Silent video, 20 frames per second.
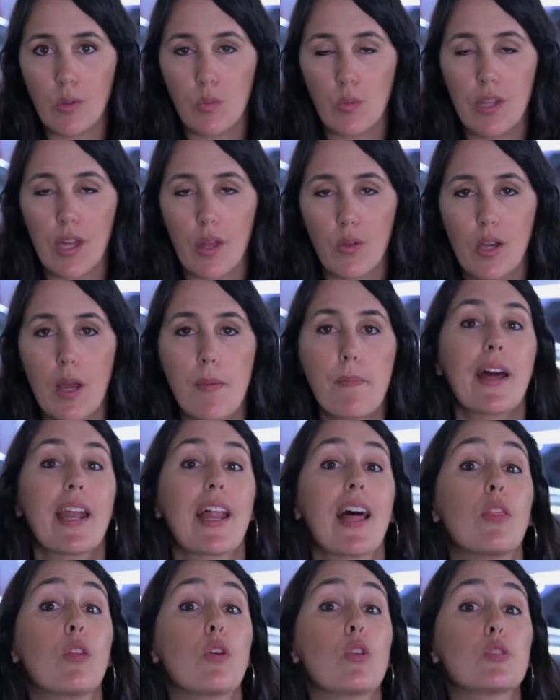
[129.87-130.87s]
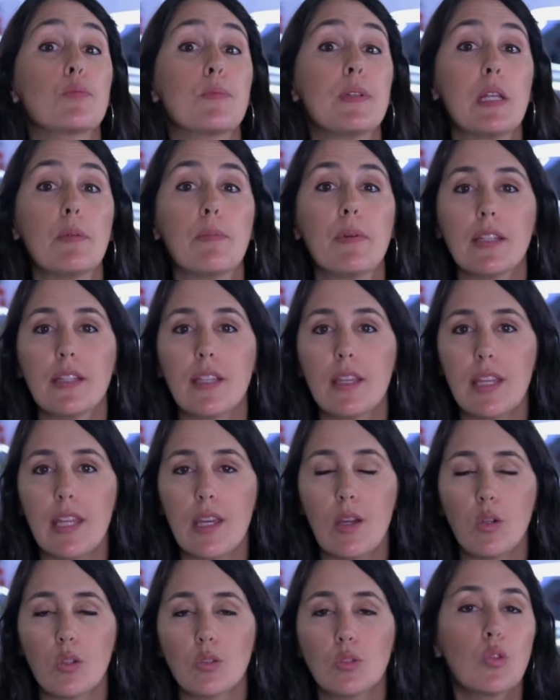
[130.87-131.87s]
anunciado que para
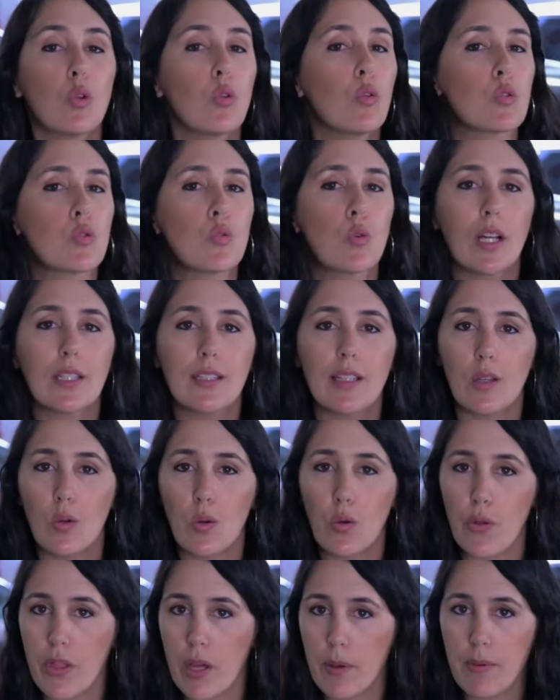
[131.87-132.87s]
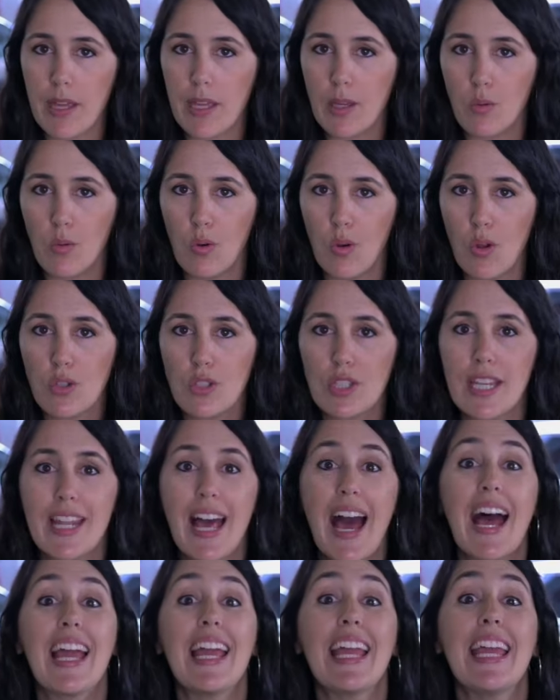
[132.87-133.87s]
2025 todo su catálogo de vehículos
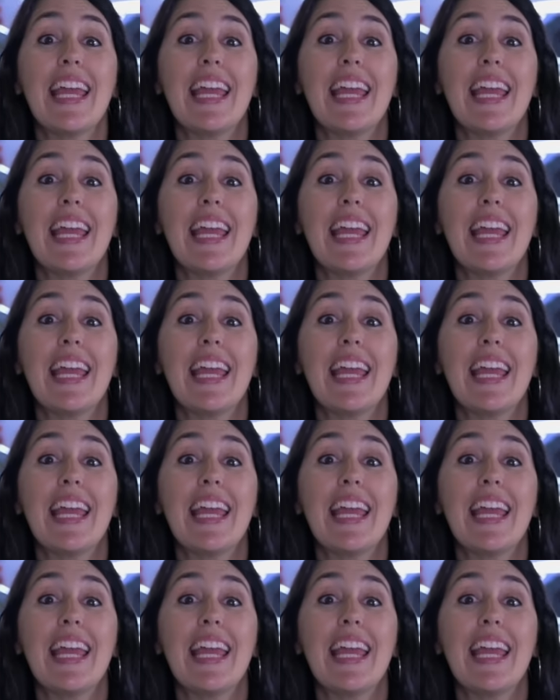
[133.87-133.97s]
será